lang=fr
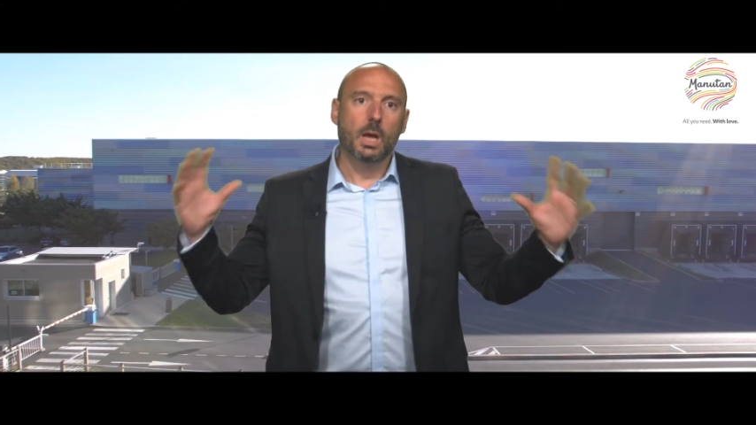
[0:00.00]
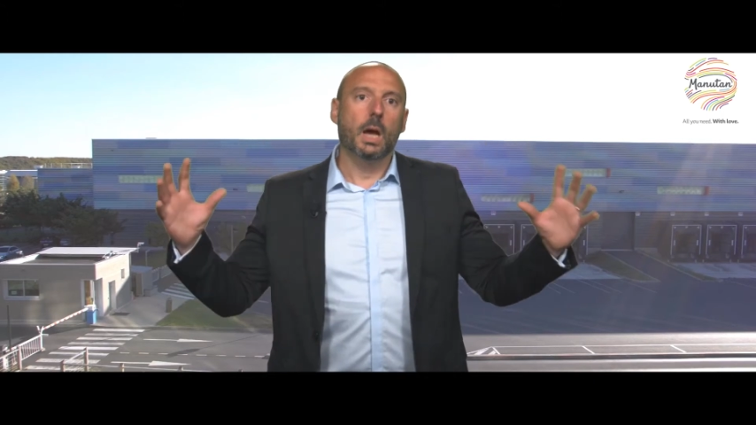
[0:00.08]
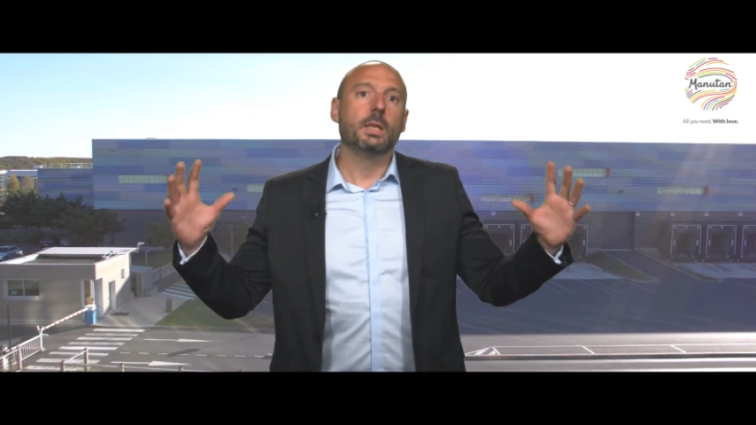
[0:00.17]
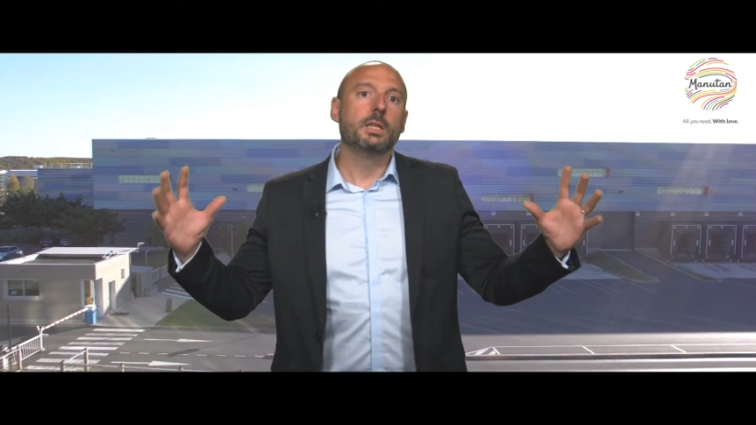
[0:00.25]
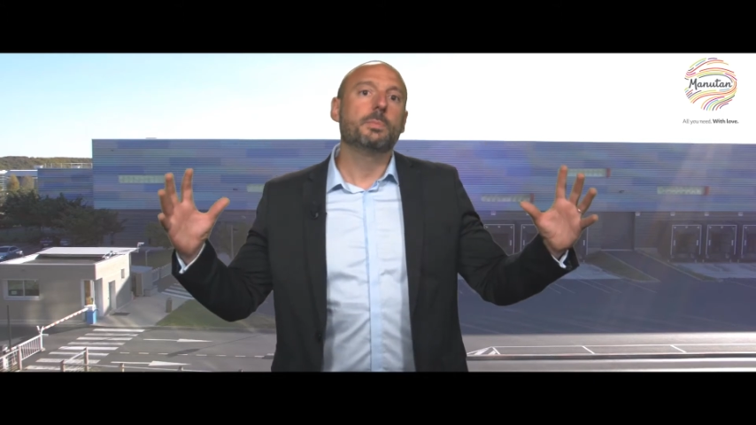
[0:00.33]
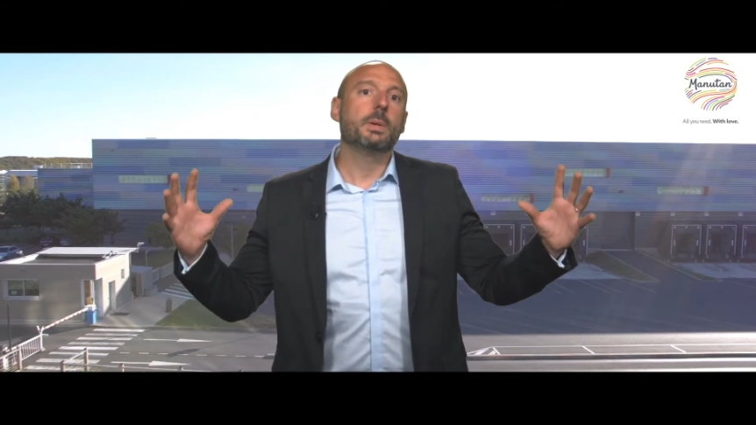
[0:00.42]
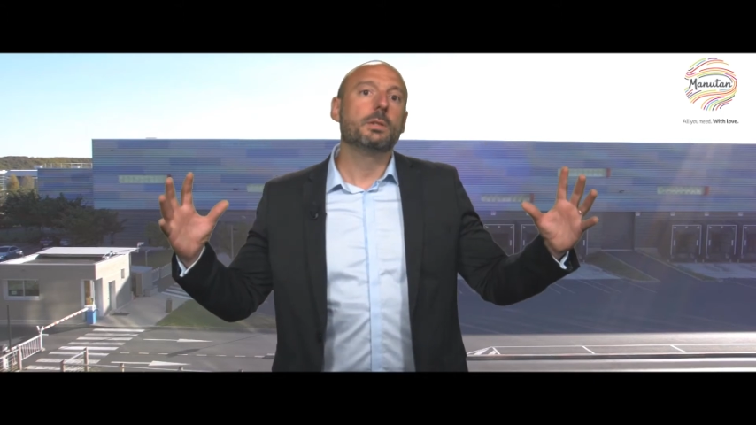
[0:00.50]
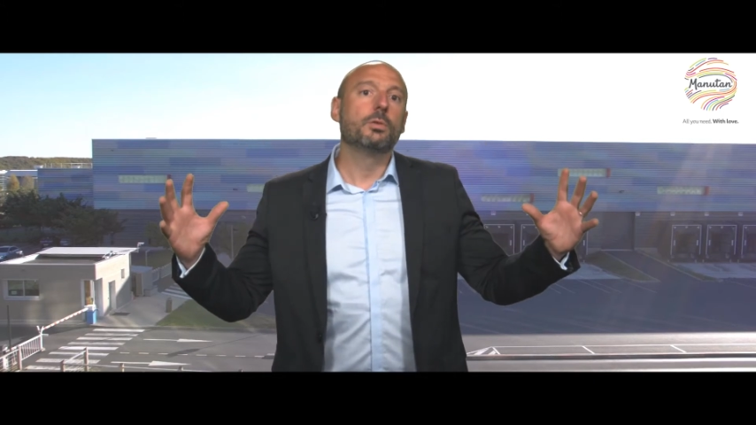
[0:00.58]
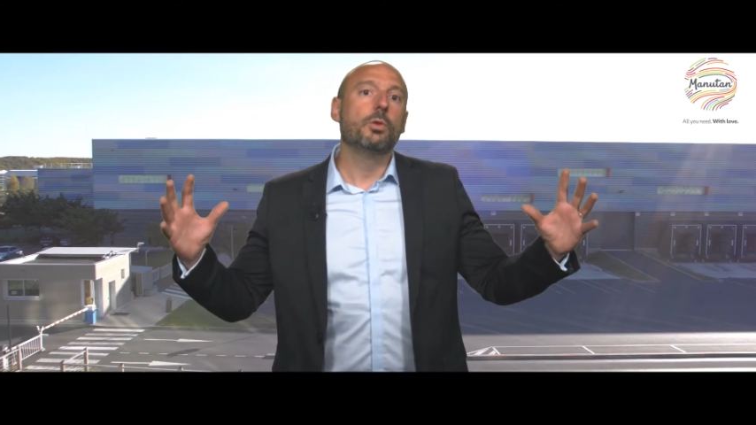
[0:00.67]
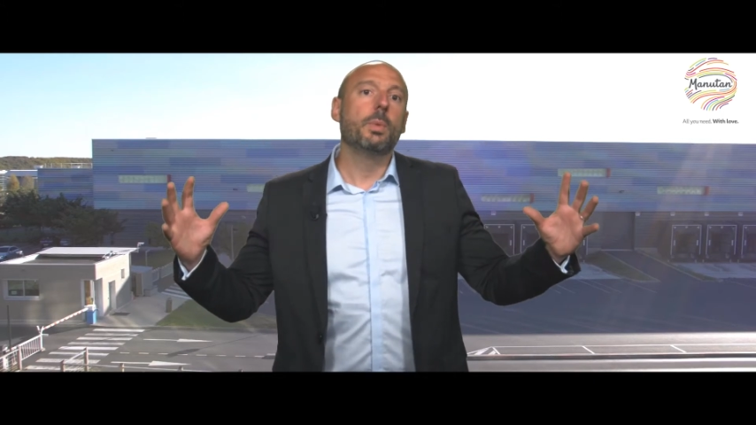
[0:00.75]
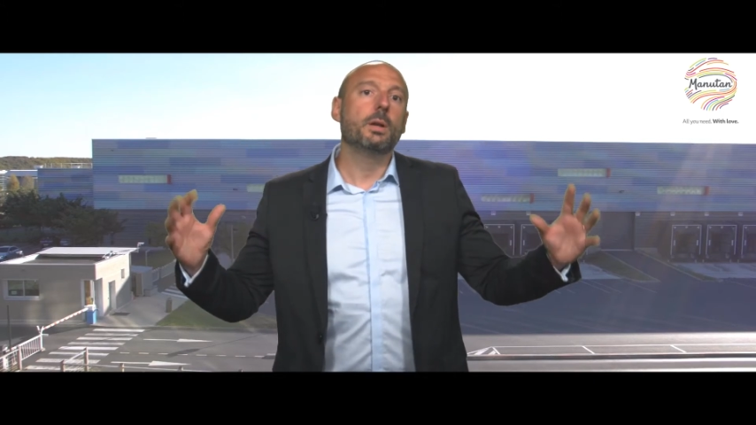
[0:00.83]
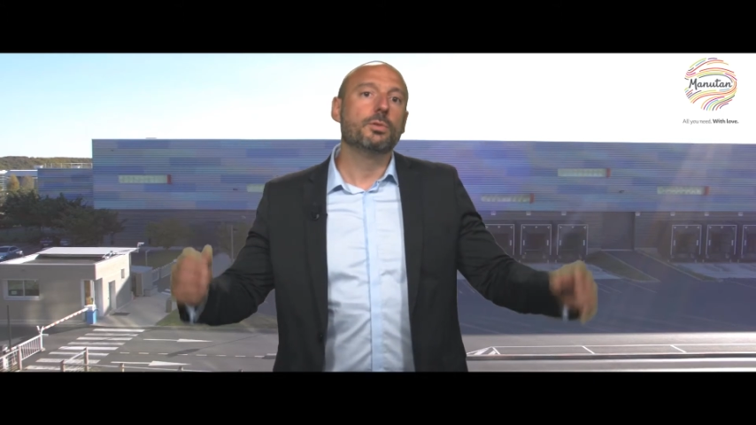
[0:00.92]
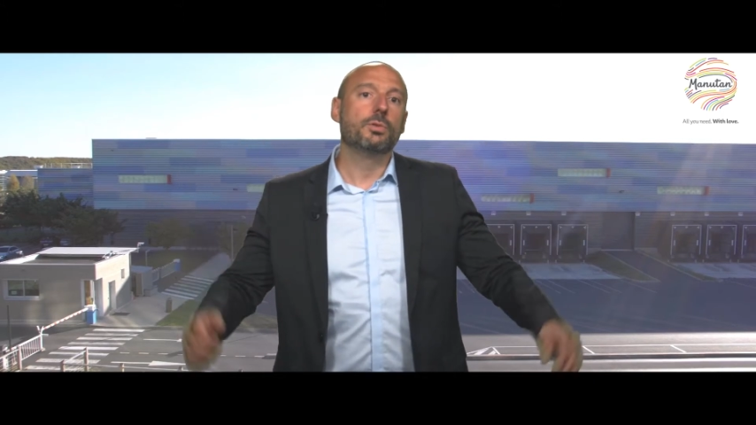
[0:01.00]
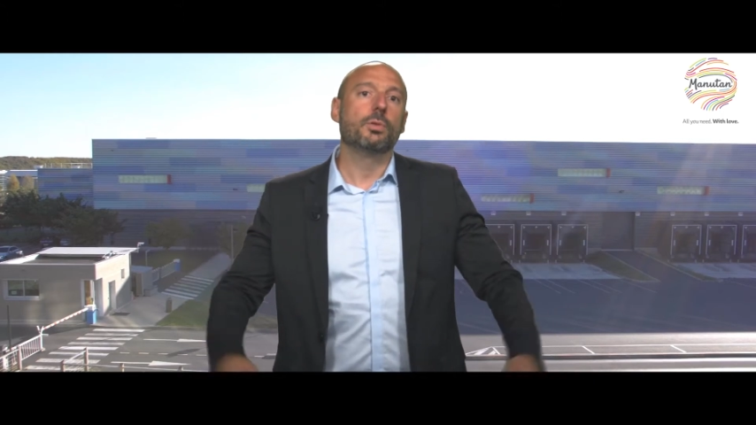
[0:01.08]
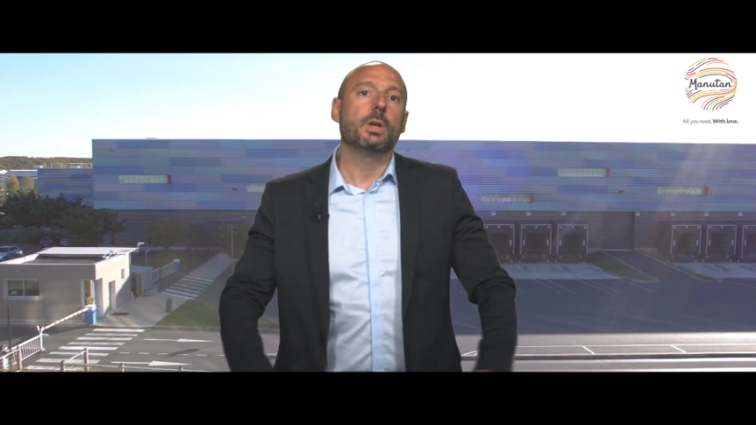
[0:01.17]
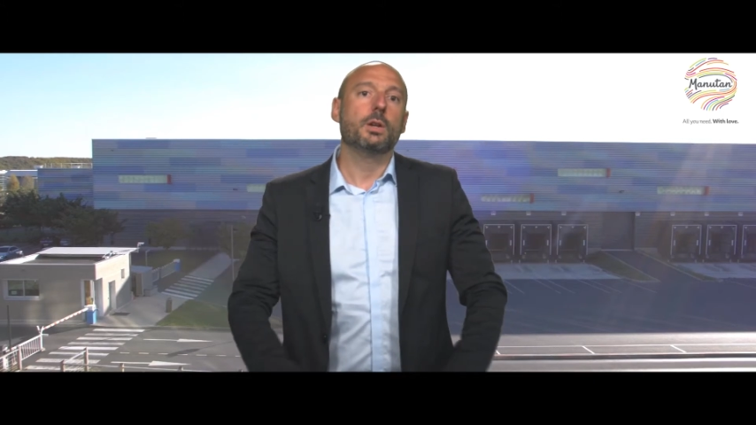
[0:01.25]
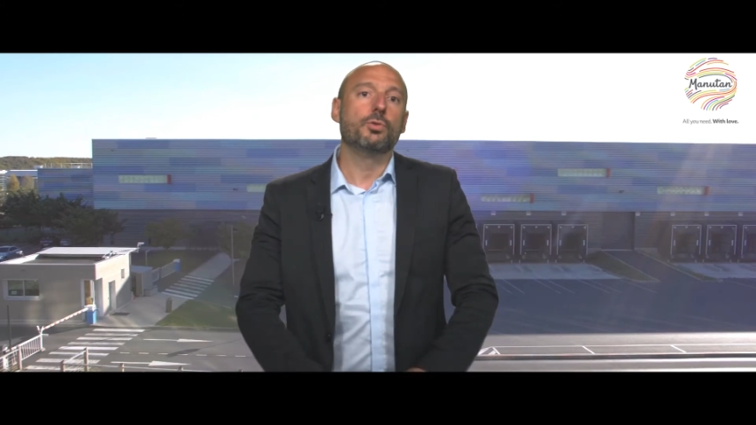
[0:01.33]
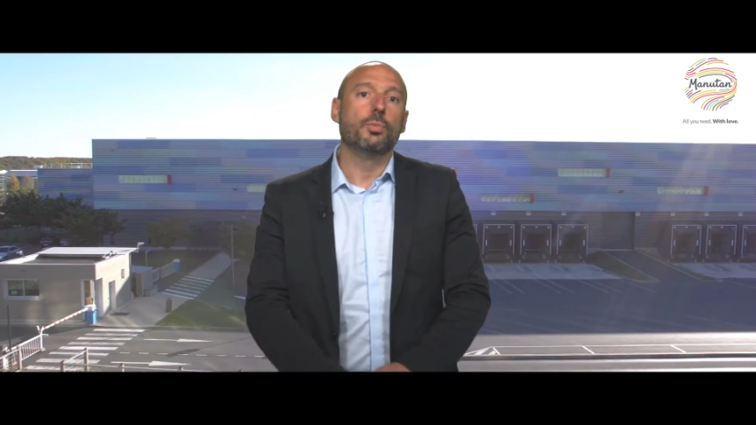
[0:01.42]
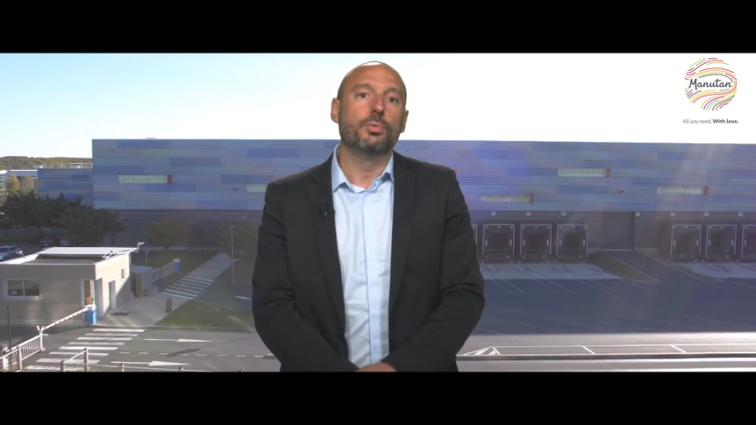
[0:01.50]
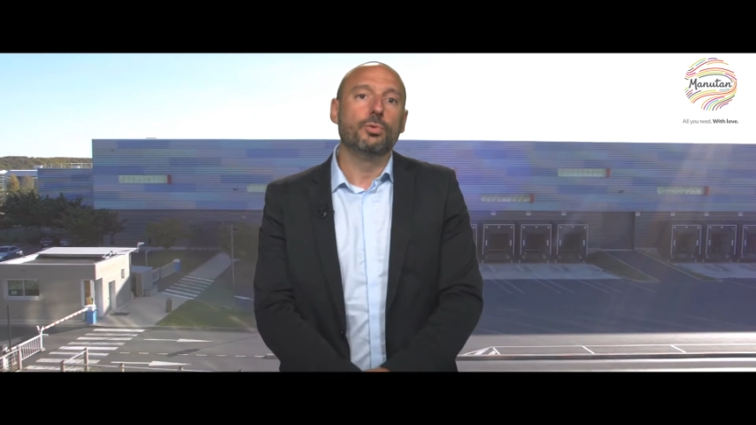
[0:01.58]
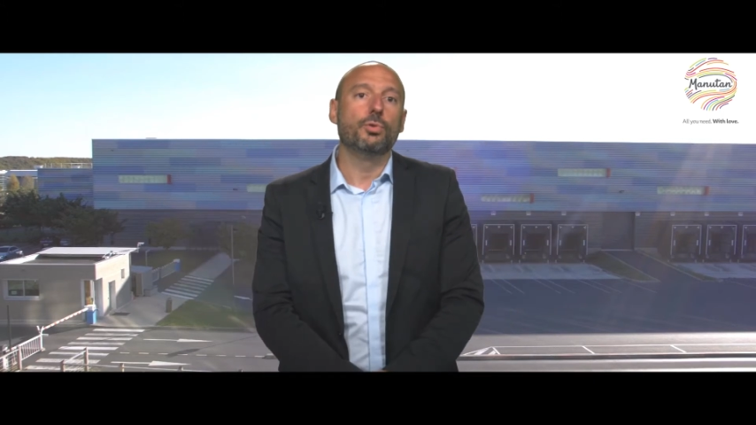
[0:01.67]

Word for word: un espace global de stockage de plus